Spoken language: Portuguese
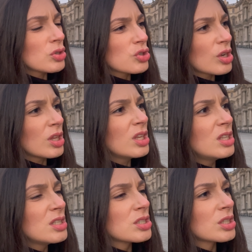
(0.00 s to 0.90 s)

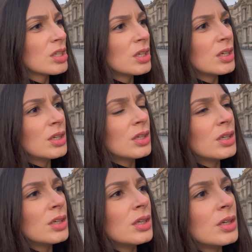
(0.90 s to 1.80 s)
jardins. Ah, o
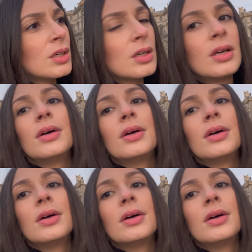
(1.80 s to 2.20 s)
Versailles.